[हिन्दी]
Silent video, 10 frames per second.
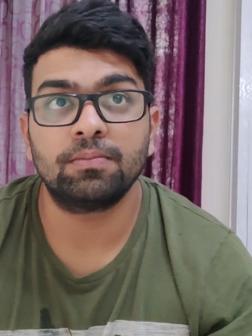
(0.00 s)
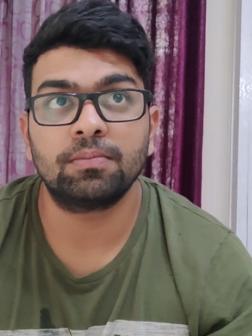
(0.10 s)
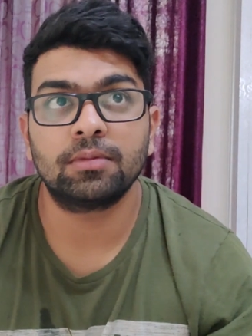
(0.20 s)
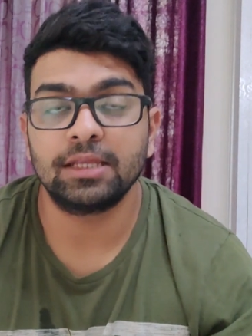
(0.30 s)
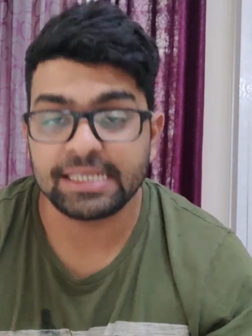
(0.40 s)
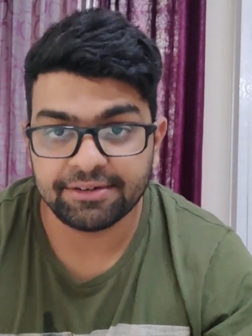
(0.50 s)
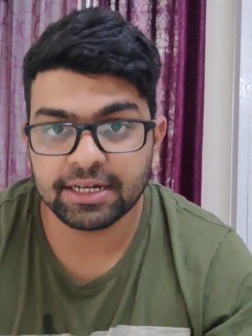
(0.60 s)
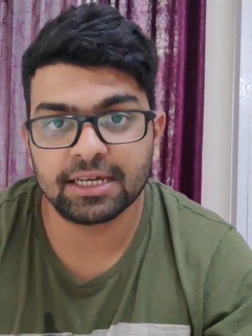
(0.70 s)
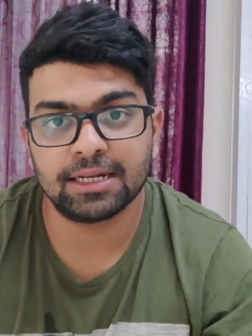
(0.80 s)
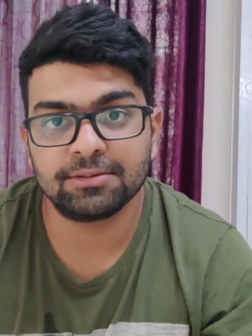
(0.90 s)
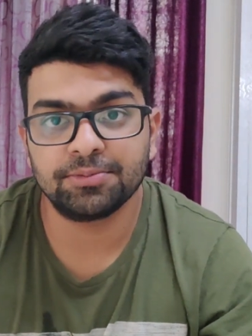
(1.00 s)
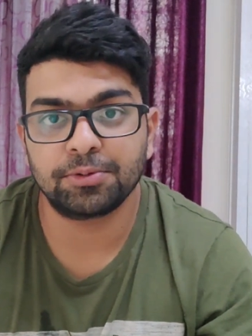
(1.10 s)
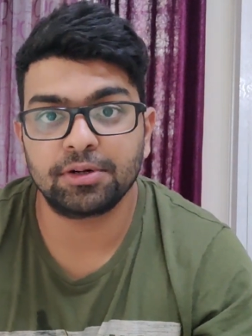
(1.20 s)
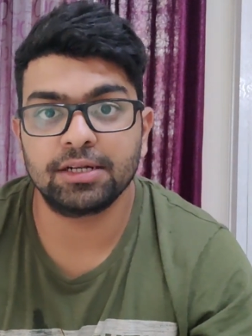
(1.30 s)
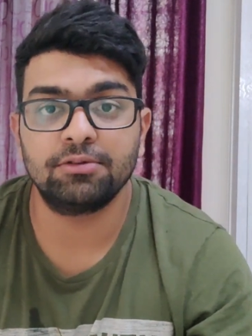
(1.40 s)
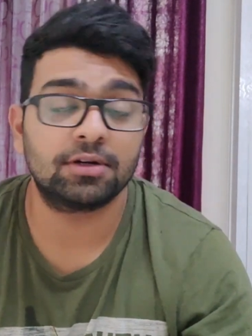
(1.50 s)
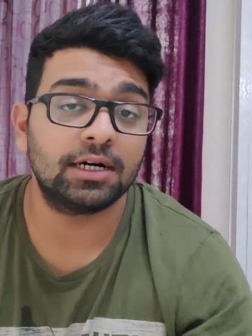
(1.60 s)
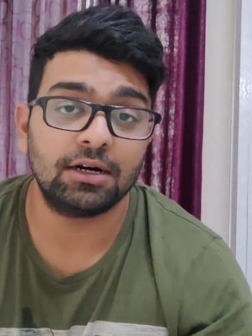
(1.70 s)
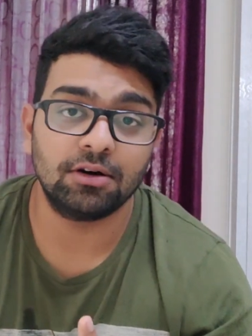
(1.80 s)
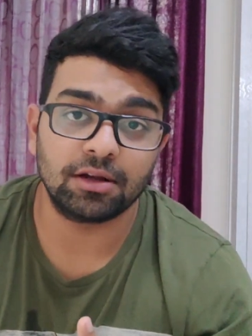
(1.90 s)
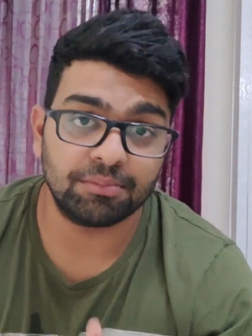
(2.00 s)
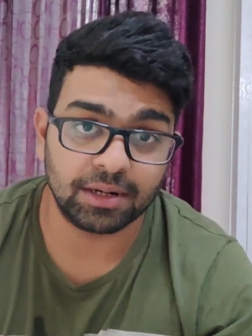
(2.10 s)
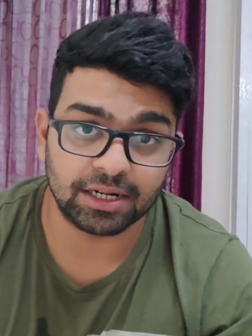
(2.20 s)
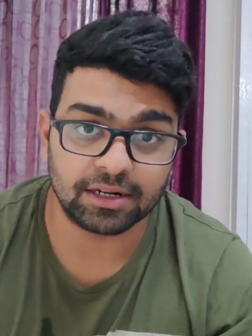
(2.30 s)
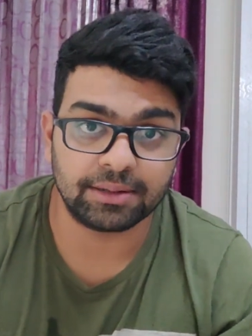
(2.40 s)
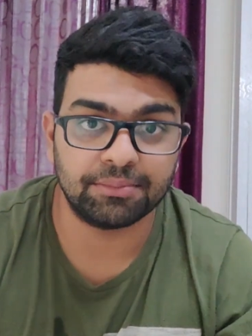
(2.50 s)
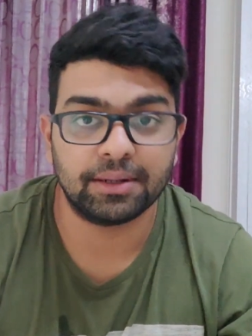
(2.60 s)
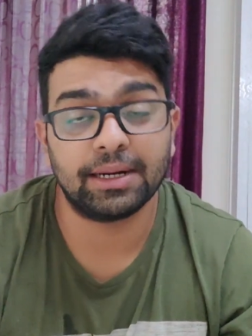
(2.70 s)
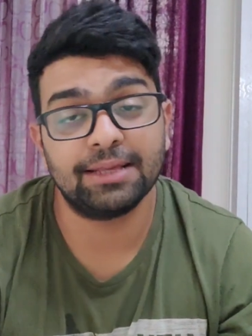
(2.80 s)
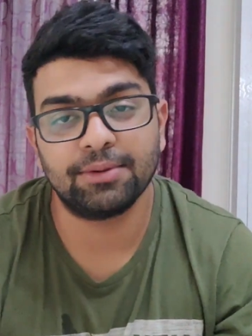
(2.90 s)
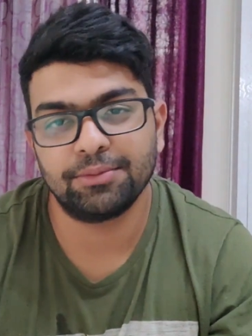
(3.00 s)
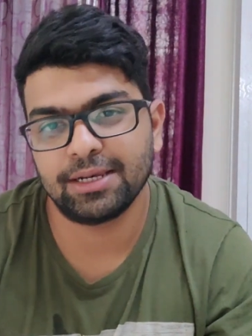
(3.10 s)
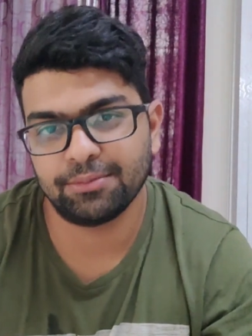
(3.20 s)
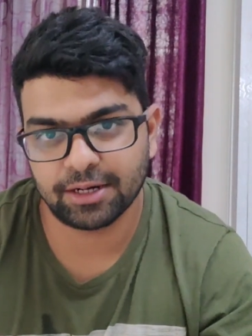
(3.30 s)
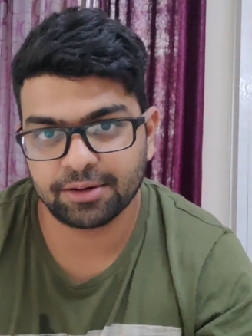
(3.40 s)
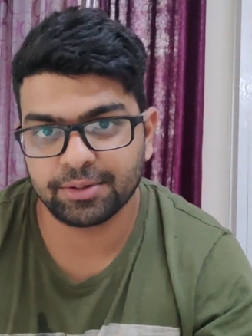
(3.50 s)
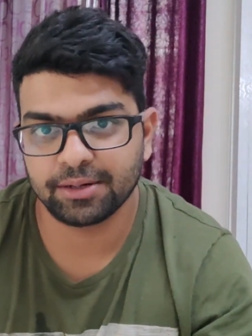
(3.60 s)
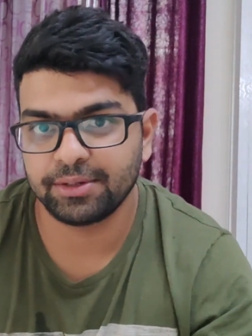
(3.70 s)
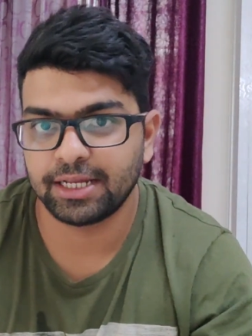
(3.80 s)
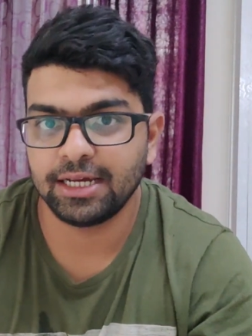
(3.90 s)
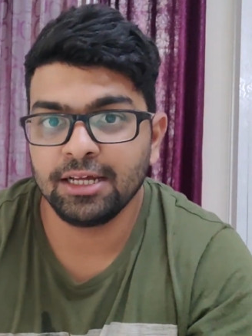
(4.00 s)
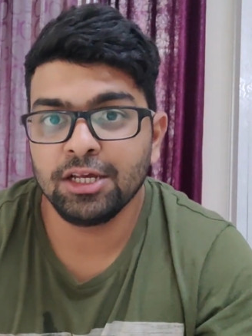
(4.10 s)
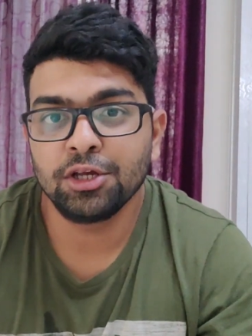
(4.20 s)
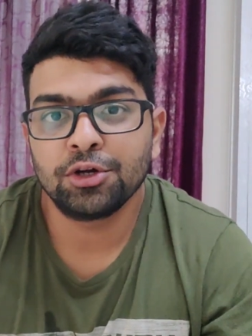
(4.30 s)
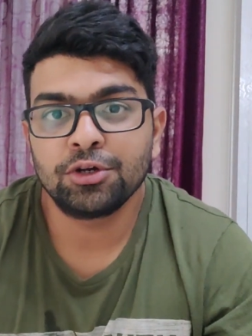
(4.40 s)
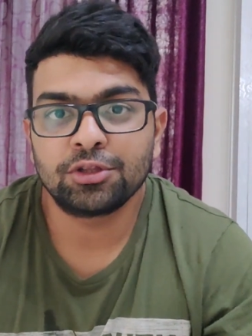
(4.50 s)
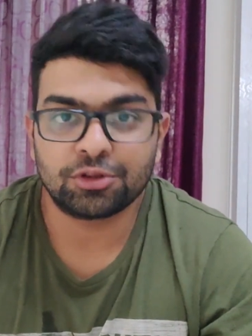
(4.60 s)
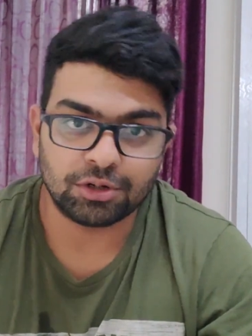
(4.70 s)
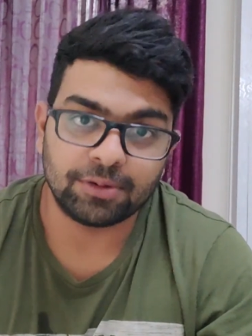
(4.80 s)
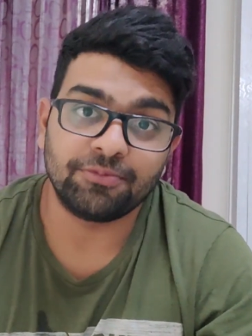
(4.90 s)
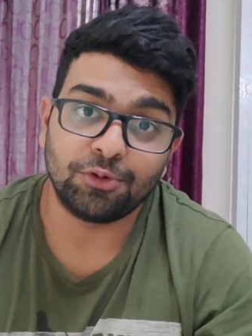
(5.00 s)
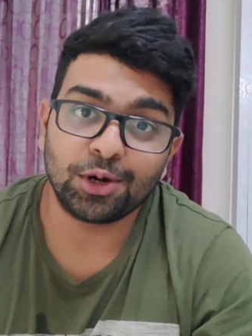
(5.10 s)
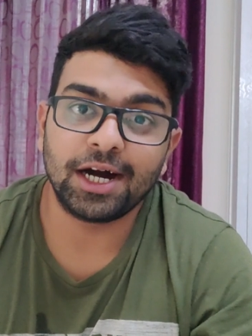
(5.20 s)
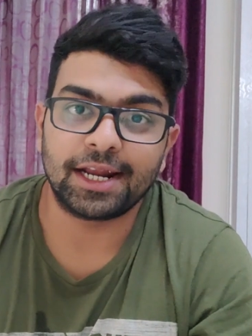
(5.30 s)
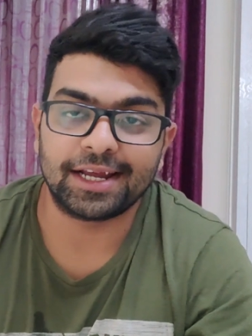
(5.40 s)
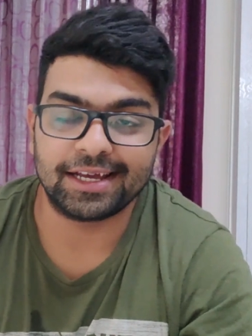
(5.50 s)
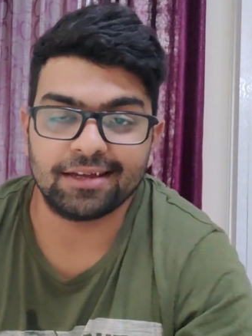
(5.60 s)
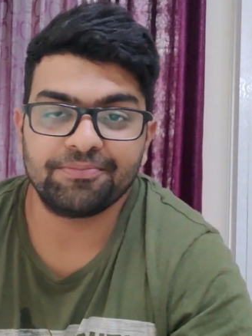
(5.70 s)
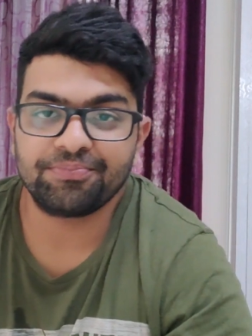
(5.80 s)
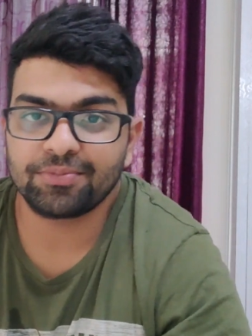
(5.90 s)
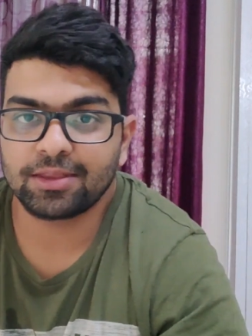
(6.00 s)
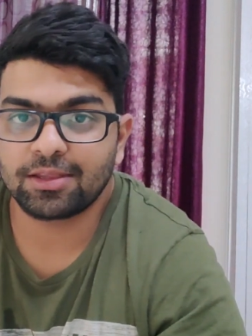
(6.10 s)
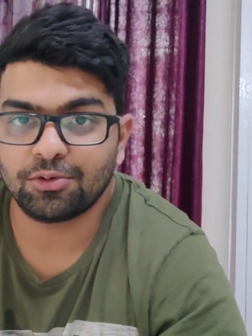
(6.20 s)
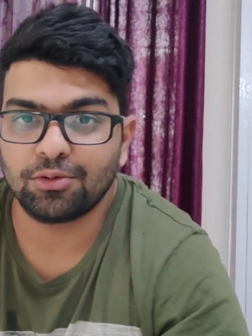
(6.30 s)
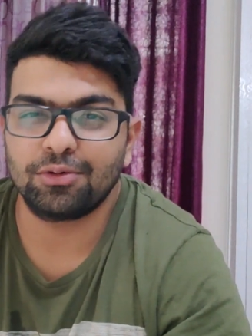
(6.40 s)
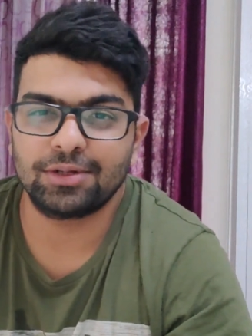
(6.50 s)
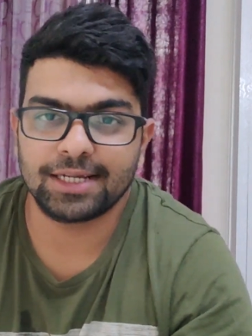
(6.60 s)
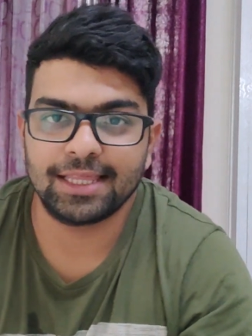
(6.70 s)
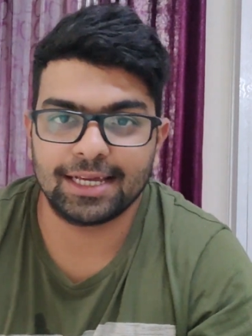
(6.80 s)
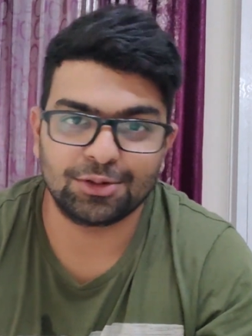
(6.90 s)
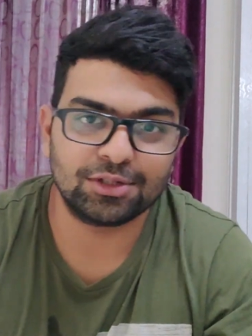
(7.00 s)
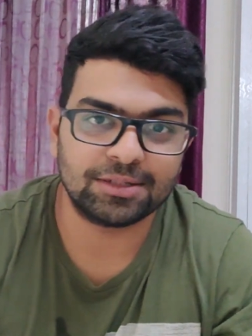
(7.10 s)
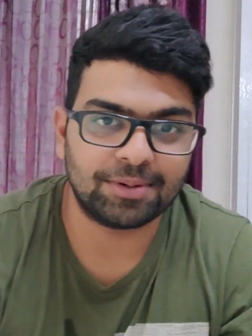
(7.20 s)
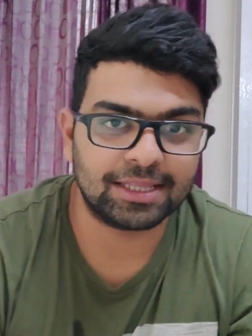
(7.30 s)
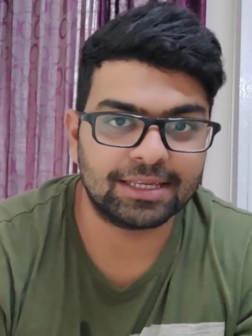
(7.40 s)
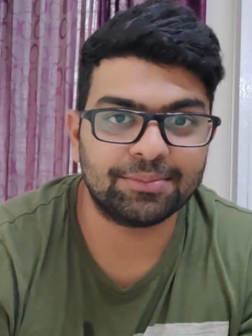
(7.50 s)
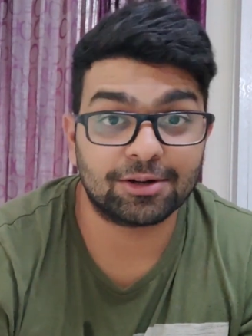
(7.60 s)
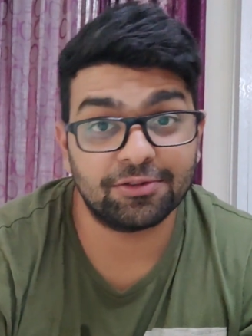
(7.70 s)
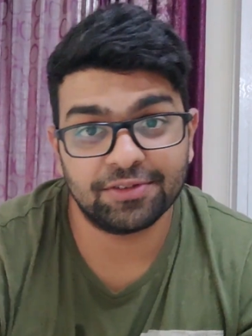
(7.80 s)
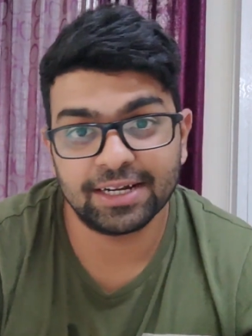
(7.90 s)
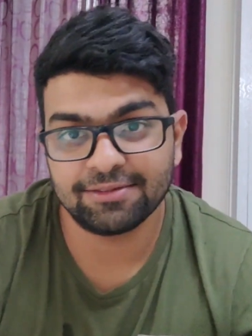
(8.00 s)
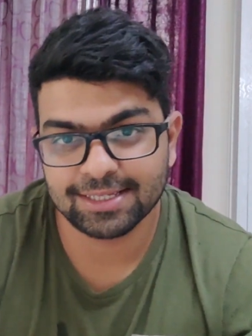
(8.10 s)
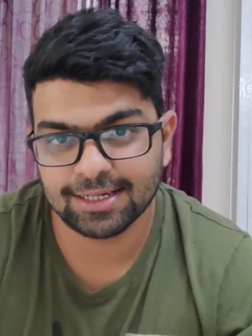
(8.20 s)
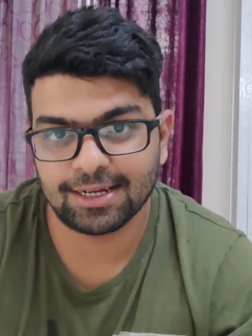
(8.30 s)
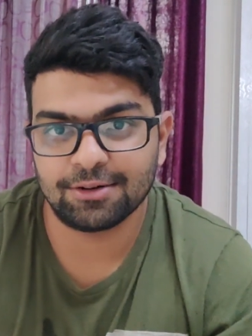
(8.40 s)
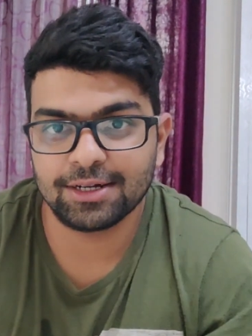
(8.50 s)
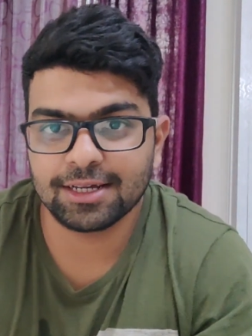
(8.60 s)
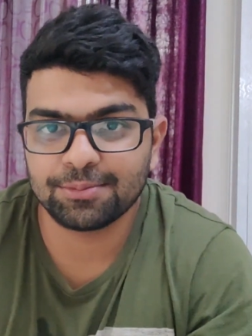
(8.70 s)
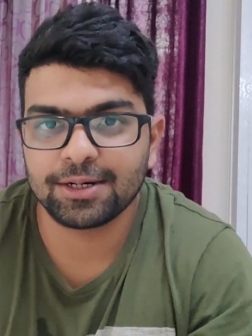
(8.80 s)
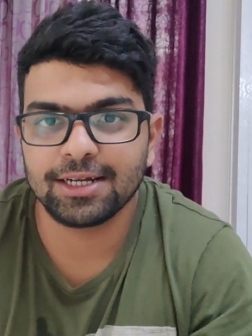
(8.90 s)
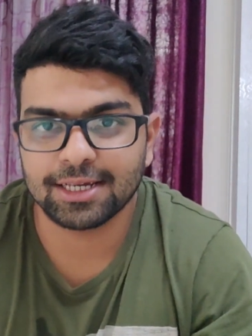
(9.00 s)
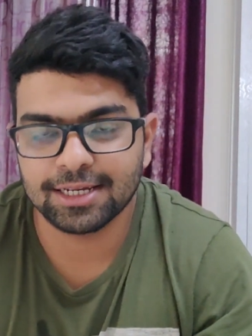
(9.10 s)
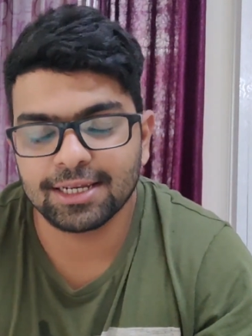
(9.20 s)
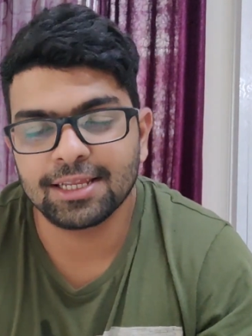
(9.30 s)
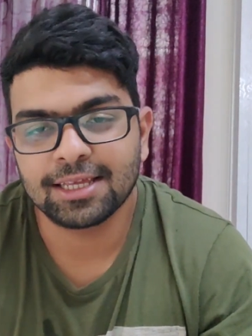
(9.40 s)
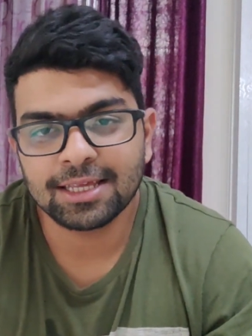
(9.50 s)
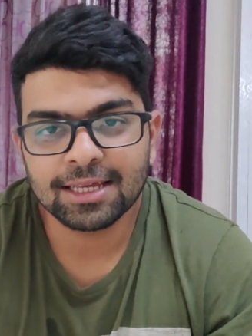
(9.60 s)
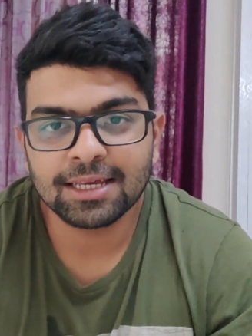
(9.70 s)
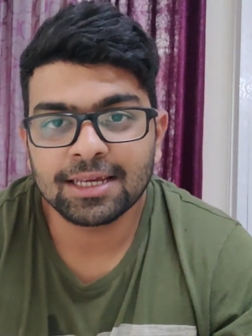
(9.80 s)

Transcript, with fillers: नो सेवेंटी ग्राम्स ऑफ प्रोटीन लूंगा और मटर आज मम्मी ने मटर पनीर बनाया तो हम वो खा रहे हैं तो शायद एक दो चपाती मेरे को वीट वैसे अलाउड नहीं है पर लेकिन